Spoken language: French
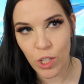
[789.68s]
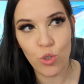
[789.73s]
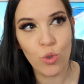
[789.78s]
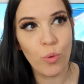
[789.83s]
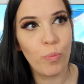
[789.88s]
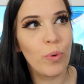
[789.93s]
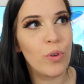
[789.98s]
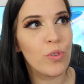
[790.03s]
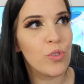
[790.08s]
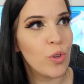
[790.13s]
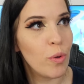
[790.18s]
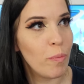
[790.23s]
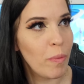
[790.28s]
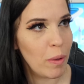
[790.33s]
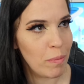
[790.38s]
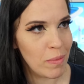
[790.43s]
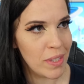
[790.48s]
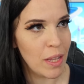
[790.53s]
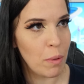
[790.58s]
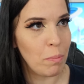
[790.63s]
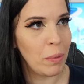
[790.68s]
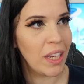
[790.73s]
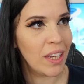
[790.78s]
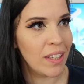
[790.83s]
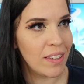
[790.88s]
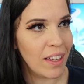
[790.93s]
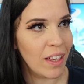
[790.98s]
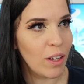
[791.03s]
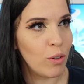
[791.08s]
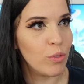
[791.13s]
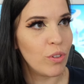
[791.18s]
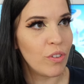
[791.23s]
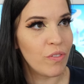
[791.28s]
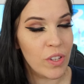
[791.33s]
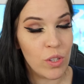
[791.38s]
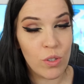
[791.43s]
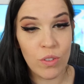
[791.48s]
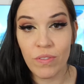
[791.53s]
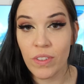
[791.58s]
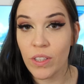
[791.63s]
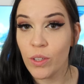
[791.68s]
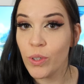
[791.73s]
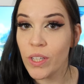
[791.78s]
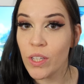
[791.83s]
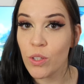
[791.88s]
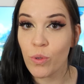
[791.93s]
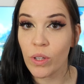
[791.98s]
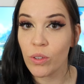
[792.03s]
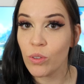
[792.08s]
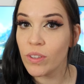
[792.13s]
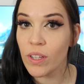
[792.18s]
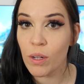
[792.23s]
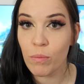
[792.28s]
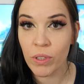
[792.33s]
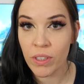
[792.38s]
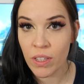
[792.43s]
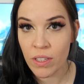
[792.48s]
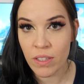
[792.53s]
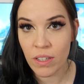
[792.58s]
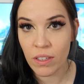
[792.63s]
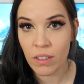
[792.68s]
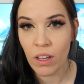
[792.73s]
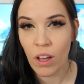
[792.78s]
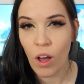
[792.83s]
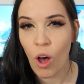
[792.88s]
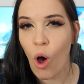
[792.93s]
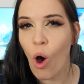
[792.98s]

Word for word: Et je pense que même ça mériterait qu'on en fasse une vidéo qui soit totalement dédiée,